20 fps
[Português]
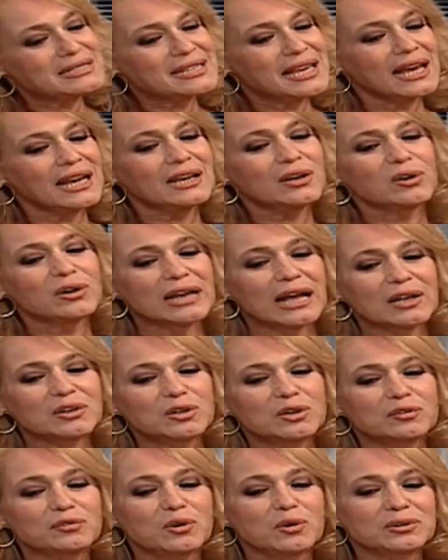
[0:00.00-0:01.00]
Pois é,
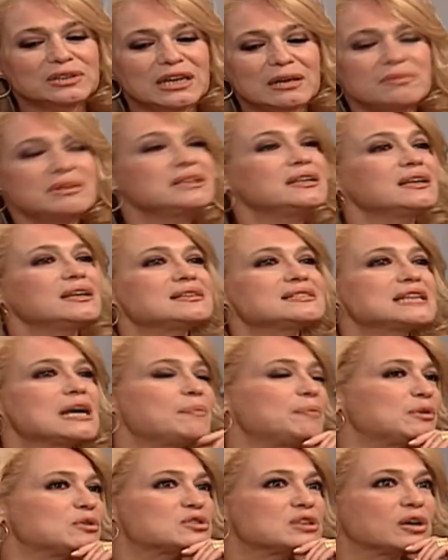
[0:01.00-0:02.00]
Leonardo, eu voltei a me
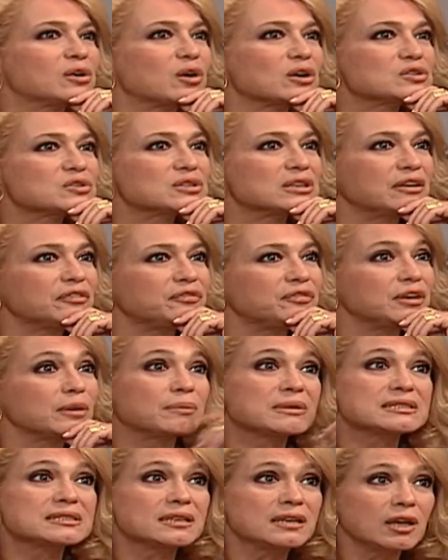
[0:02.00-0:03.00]
interessar pelos negócios da firma.